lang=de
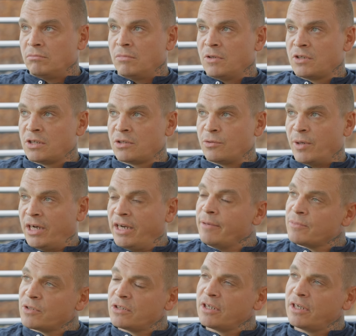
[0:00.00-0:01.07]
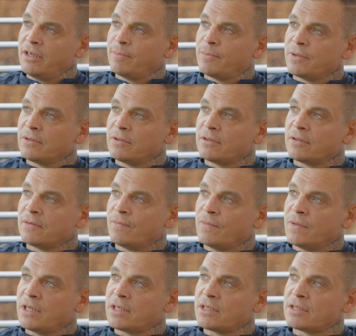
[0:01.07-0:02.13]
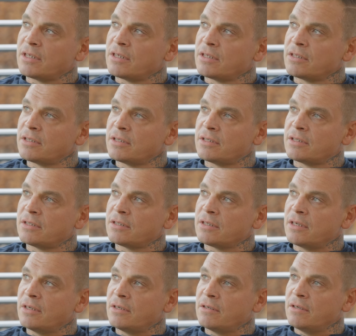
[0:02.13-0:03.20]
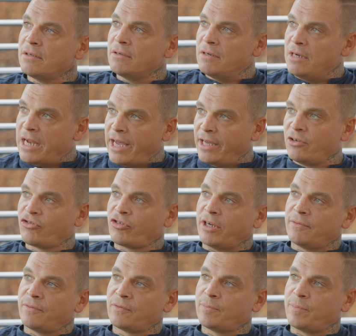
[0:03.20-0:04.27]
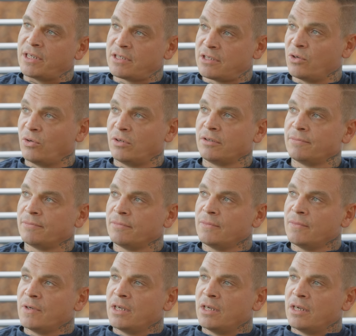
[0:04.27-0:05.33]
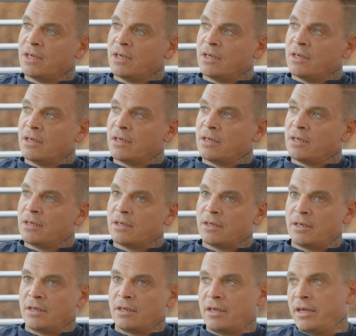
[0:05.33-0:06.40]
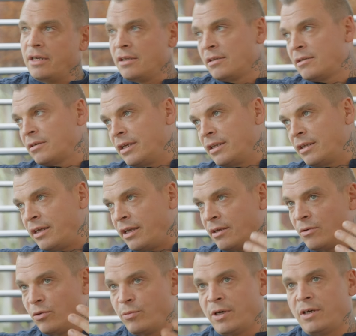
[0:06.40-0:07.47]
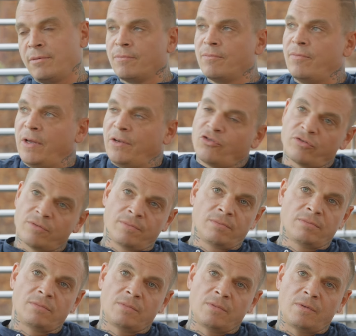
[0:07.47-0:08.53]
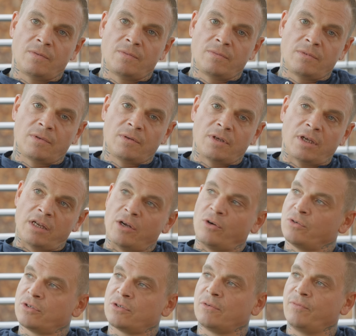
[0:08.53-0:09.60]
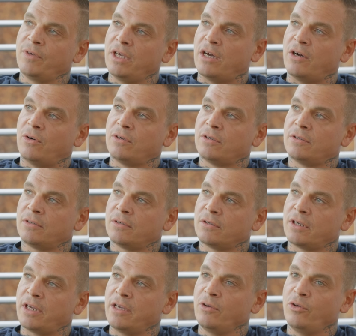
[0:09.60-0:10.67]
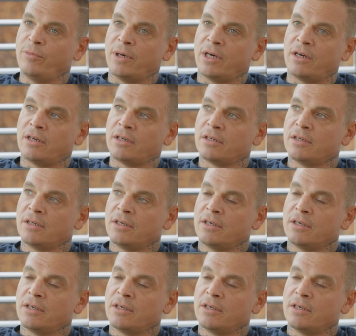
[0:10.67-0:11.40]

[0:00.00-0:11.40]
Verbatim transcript: Es ist Überlebenstrieb, es ist Leidenschaft, Passion, gilt gegenüber Menschen genauso wie auch gegenüber